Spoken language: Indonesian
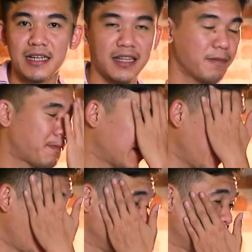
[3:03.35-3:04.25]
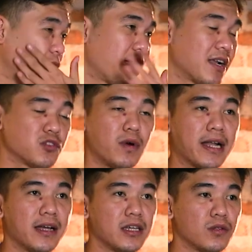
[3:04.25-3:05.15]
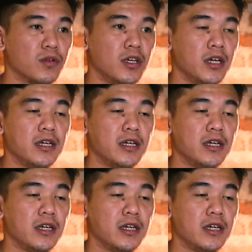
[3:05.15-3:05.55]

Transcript: Ingat ya, pedal hanya pewarna suara gitu.